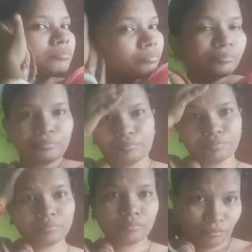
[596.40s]
पोछा
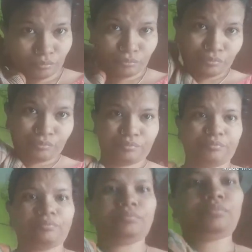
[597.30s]
लगाने के बाद
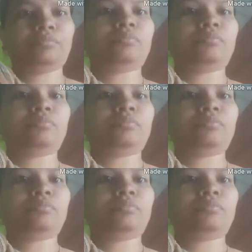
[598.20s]
मैं नहाने